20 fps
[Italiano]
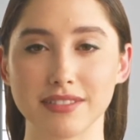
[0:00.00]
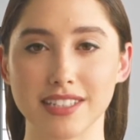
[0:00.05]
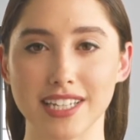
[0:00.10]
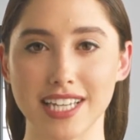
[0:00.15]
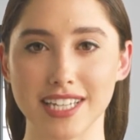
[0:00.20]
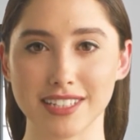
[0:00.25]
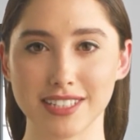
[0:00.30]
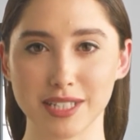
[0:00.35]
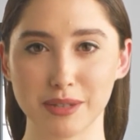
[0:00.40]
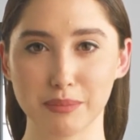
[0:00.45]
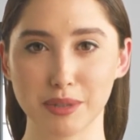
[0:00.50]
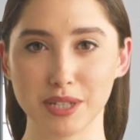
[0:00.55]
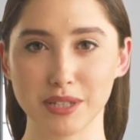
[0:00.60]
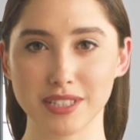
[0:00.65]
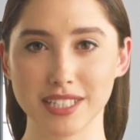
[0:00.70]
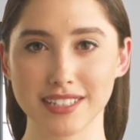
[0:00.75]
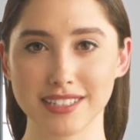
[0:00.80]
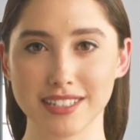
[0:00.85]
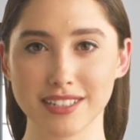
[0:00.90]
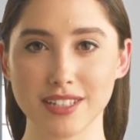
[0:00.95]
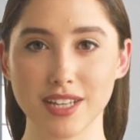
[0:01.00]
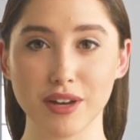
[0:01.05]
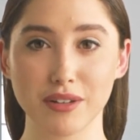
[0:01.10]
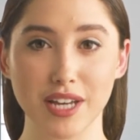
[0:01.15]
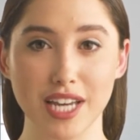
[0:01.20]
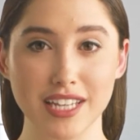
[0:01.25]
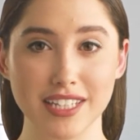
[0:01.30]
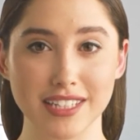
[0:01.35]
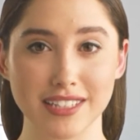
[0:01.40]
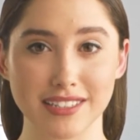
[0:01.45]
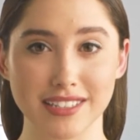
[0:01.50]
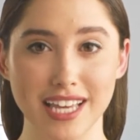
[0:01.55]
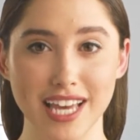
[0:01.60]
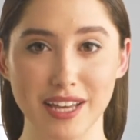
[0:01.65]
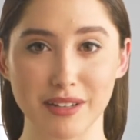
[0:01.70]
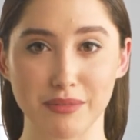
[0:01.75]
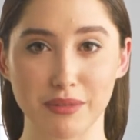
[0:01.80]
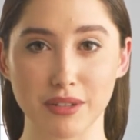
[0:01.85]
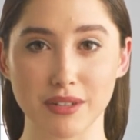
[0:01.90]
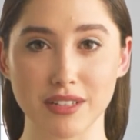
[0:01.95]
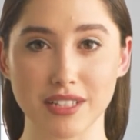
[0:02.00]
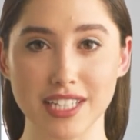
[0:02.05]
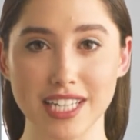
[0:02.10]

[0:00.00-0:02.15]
Il numero che si trova all'interno